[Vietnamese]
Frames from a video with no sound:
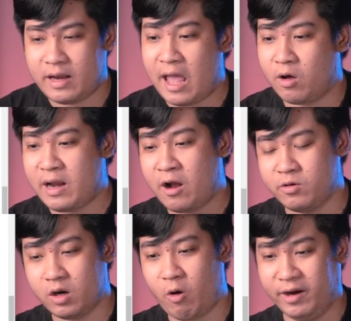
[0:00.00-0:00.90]
đang đang có
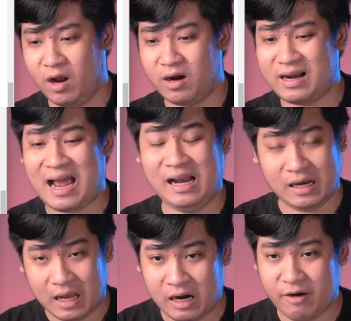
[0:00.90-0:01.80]
những cái khoản nợ khá là
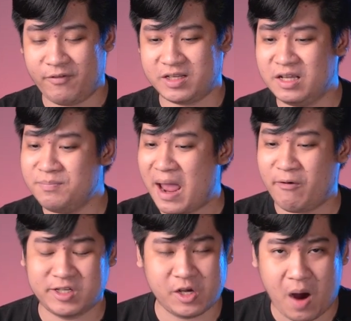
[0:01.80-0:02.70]
lớn và chính
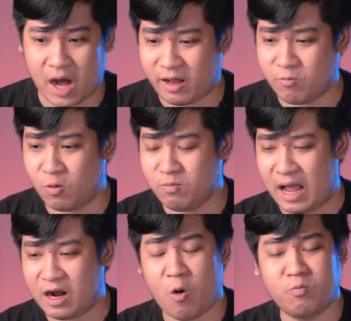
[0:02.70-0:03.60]
Barry Silver thì ông cũng
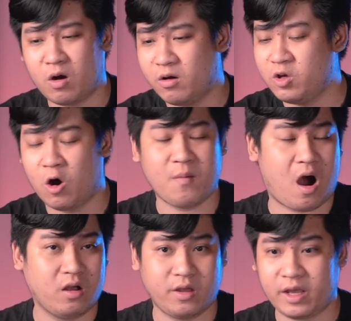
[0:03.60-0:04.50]
đã không có chối
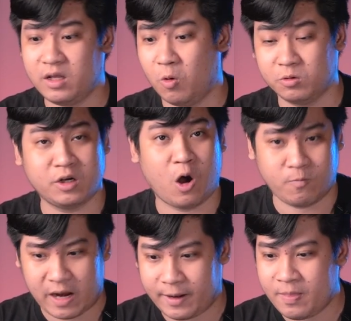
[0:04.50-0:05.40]
bỏ những cái nguồn tin
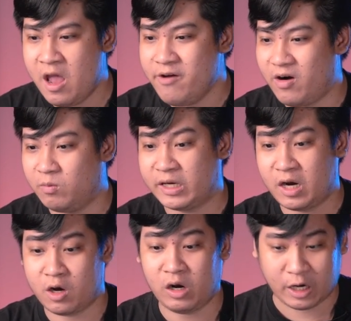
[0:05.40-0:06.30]
đồn này và ông xác
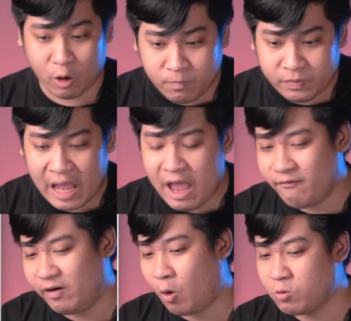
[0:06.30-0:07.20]
định đó là đúng
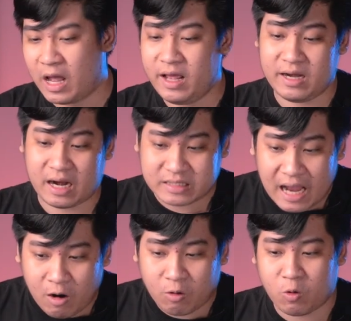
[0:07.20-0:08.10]
và cụ thể thì ra
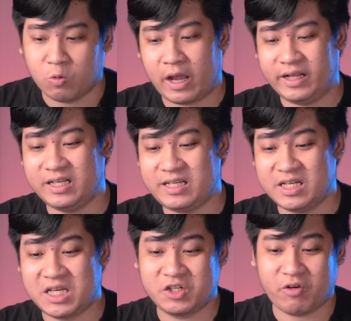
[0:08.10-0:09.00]
sao cụ thể thì
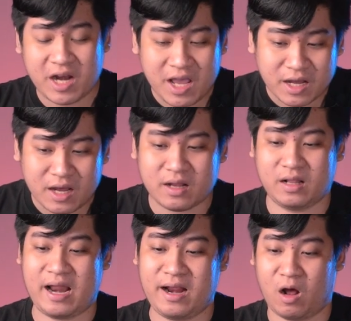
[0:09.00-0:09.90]
Genesis Trading á,
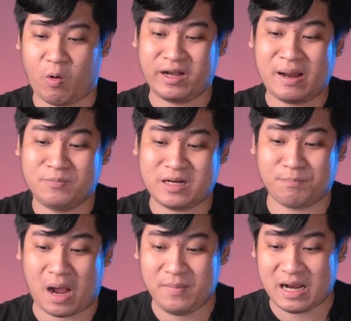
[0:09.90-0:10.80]
là đang nợ khoảng
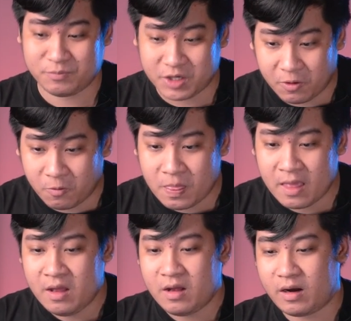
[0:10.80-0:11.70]
575 triệu
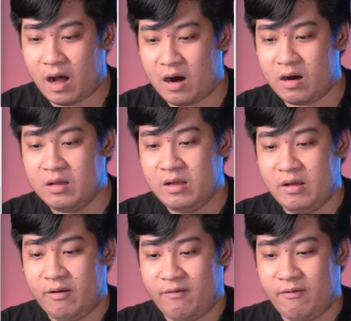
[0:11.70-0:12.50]
đó